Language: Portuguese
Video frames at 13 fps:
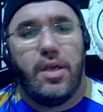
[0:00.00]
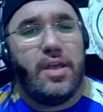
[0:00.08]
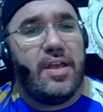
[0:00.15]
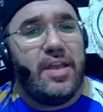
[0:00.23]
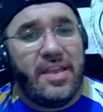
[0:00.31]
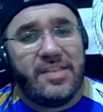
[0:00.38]

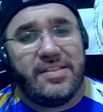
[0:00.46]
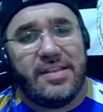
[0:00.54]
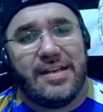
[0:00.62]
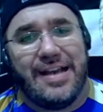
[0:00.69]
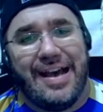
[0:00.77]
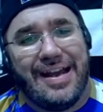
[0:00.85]
Esse
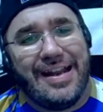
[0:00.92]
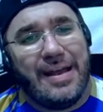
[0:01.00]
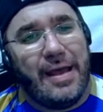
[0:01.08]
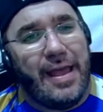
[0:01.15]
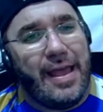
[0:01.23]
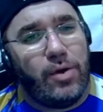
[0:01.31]

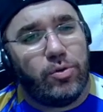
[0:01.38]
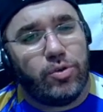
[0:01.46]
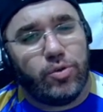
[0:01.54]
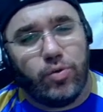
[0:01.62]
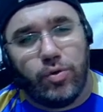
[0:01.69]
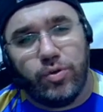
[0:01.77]
cara é o
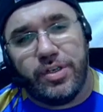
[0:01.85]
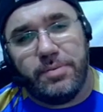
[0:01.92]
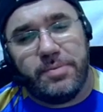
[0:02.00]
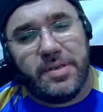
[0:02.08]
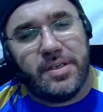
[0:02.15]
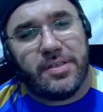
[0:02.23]
João
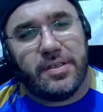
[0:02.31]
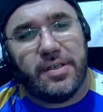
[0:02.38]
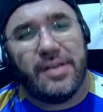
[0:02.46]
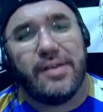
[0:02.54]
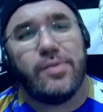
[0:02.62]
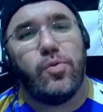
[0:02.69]

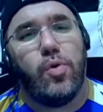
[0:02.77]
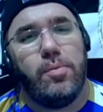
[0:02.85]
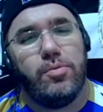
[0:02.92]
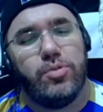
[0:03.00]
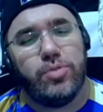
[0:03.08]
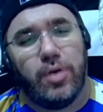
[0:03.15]
Schmidt.
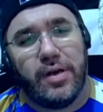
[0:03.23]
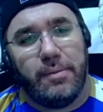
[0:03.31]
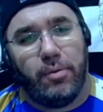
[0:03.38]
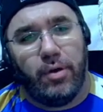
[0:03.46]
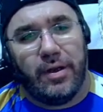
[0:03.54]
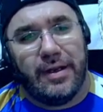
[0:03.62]
Como joga a
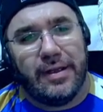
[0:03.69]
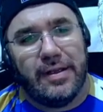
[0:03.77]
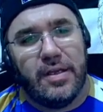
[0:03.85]
bola?